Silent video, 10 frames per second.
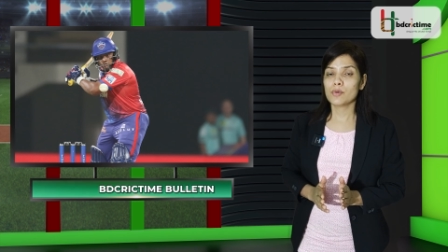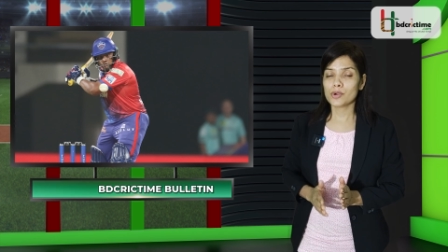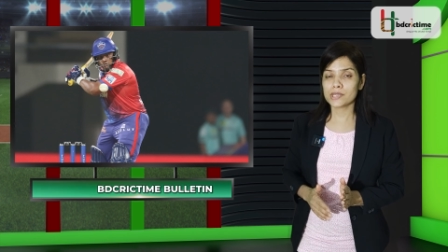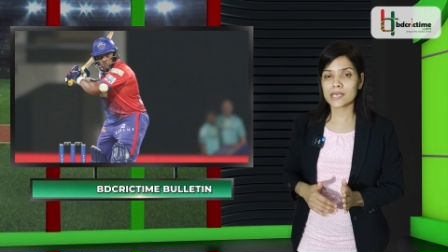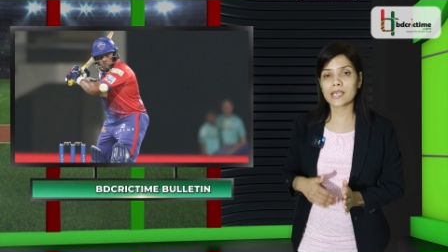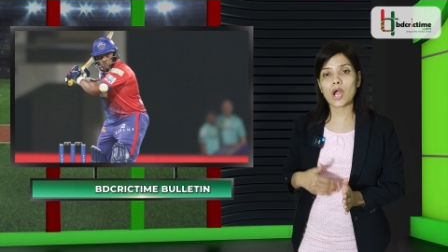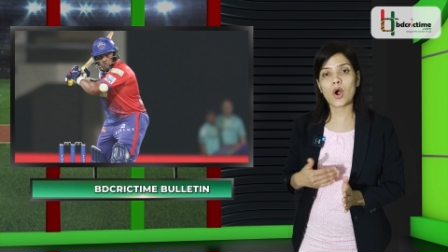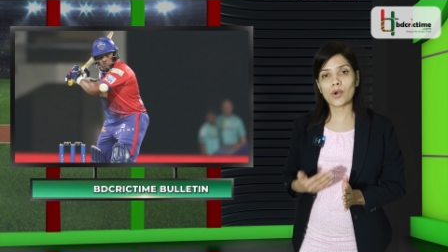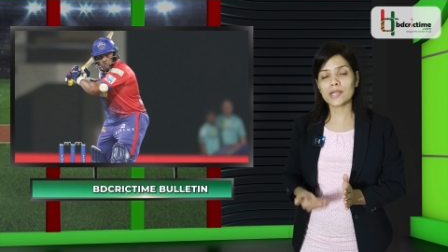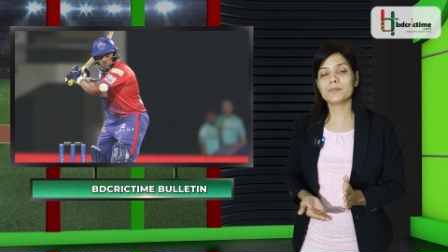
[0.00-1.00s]
হয়ে থাকে
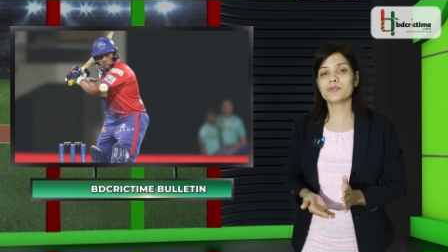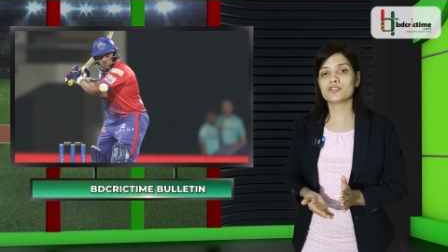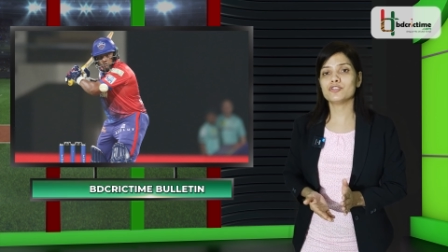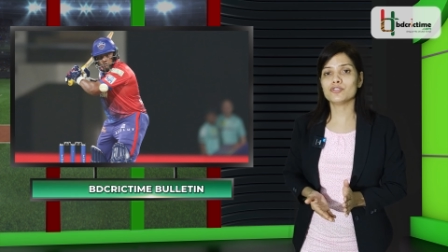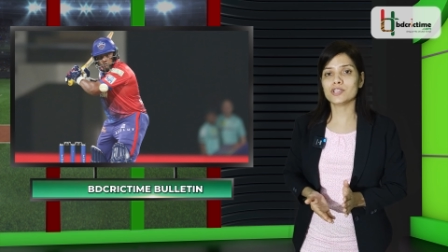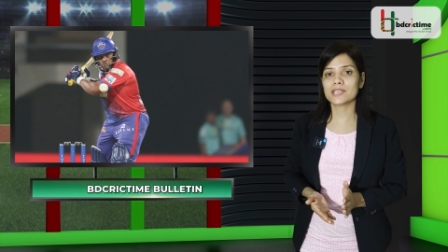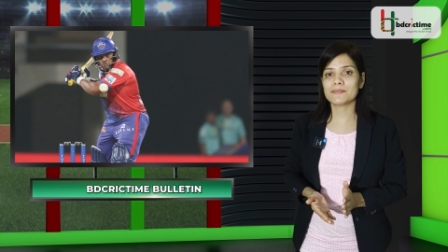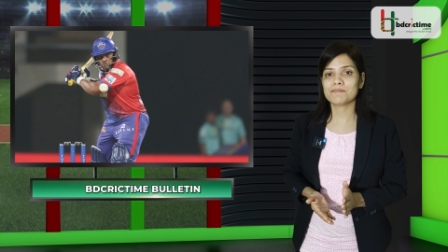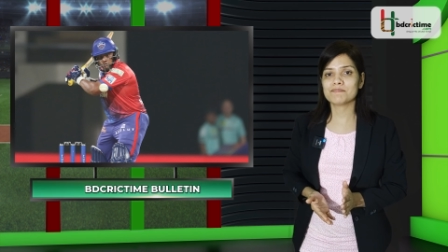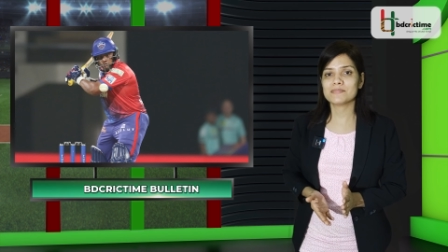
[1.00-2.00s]
অনেক প্রতিদ্বন্দ্বিতা
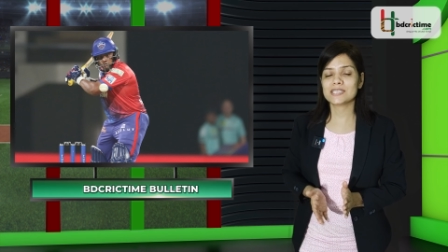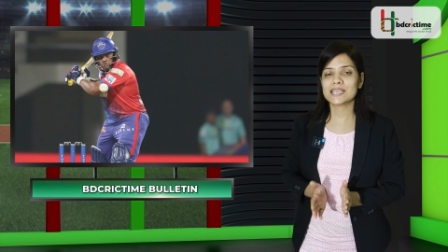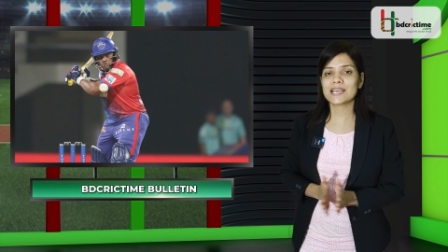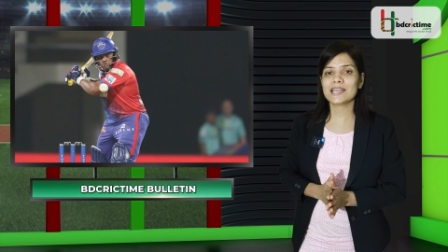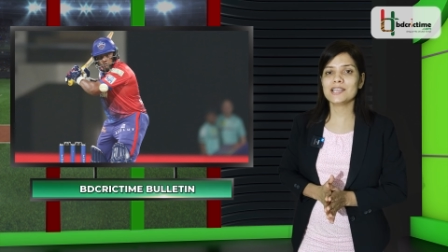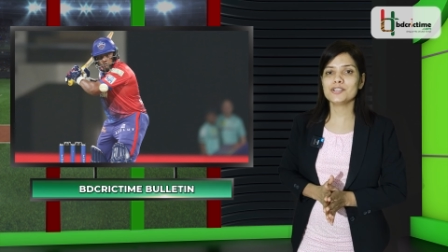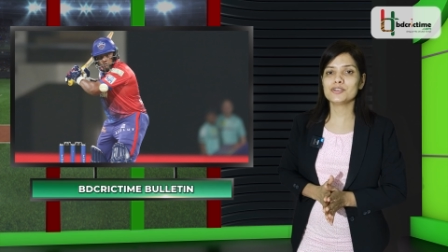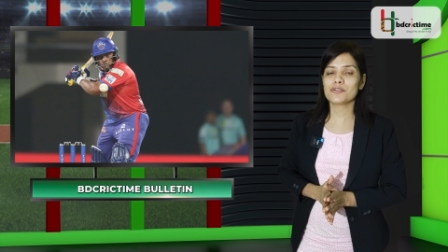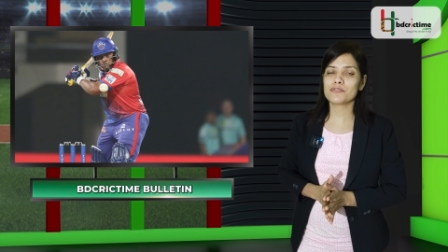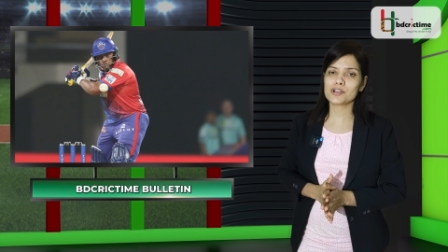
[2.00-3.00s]
সেখানে
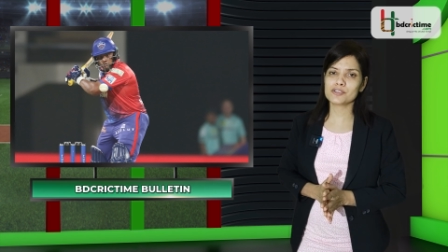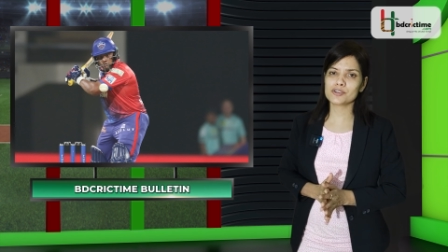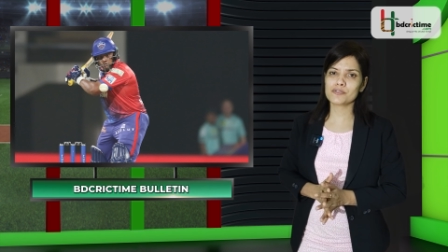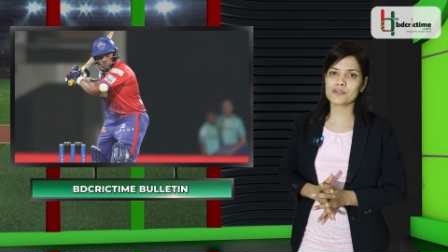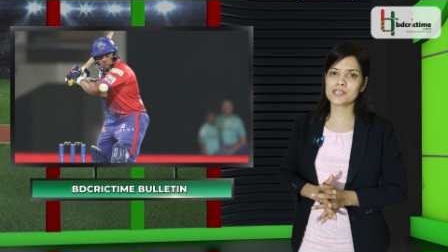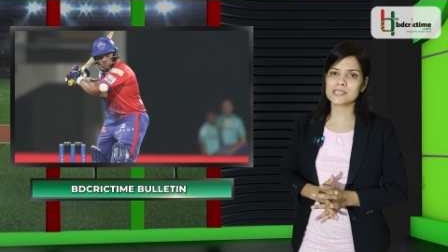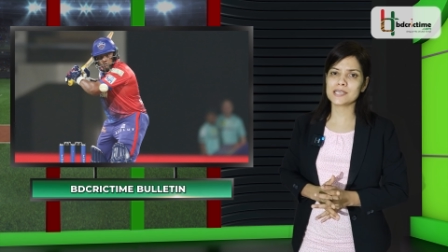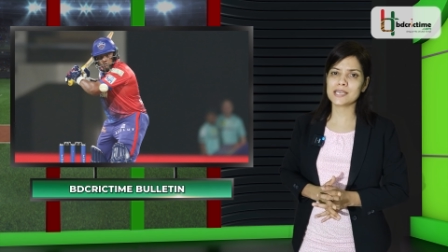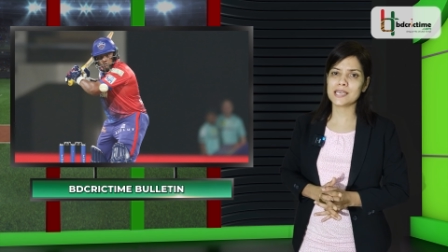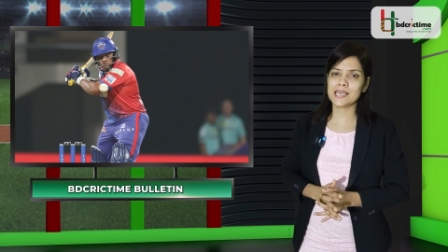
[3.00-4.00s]
সরফরাজ সরফরাজের
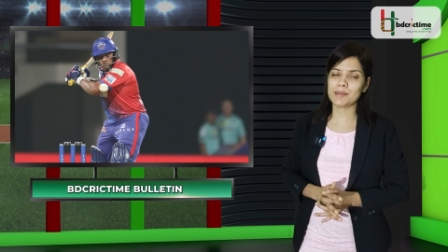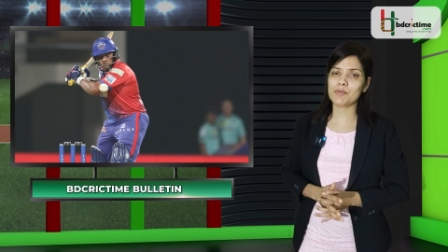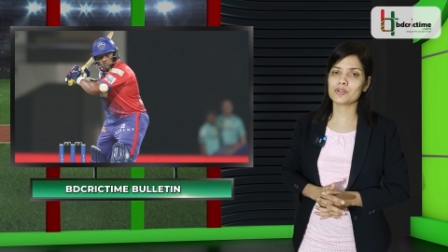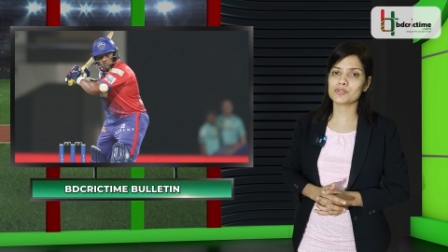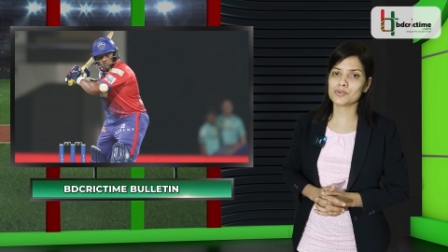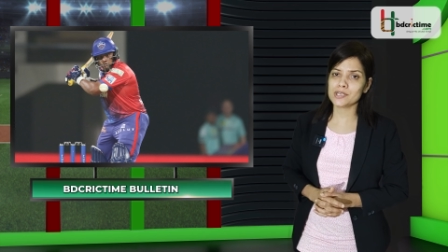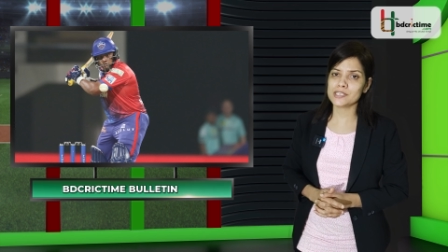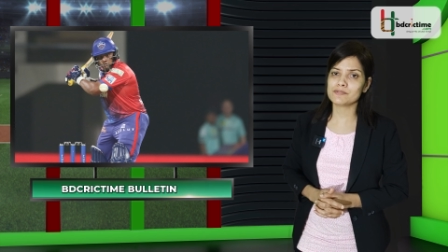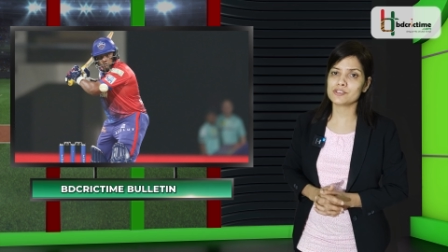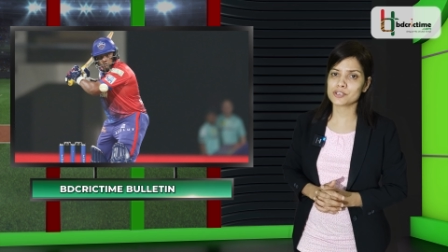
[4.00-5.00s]
কি এবছরই
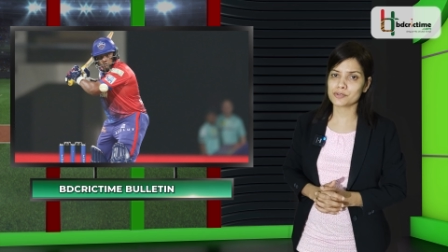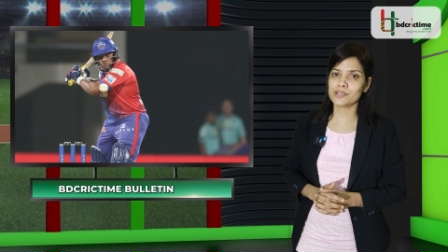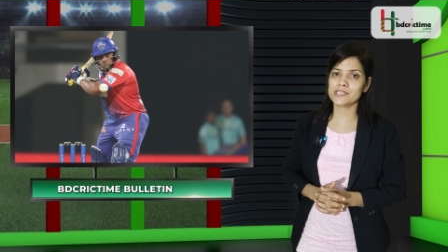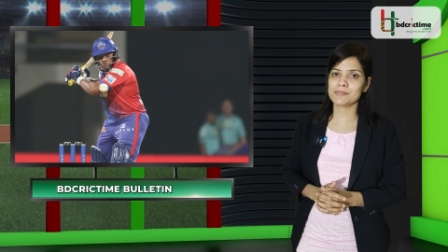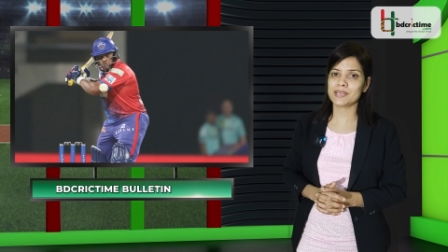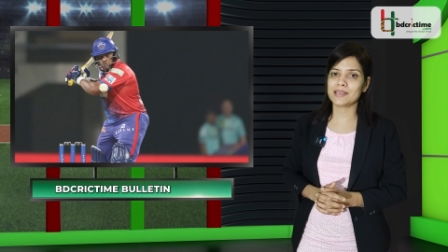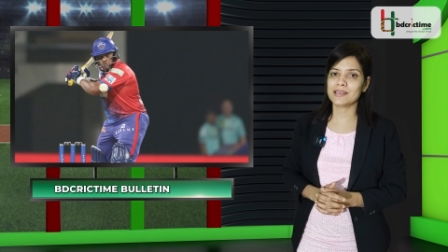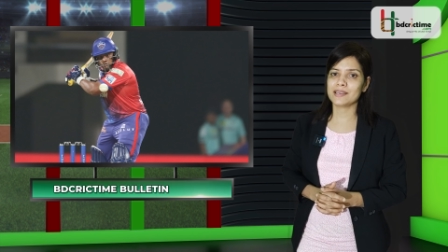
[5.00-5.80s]
ডেবুটা হয়ে যাবে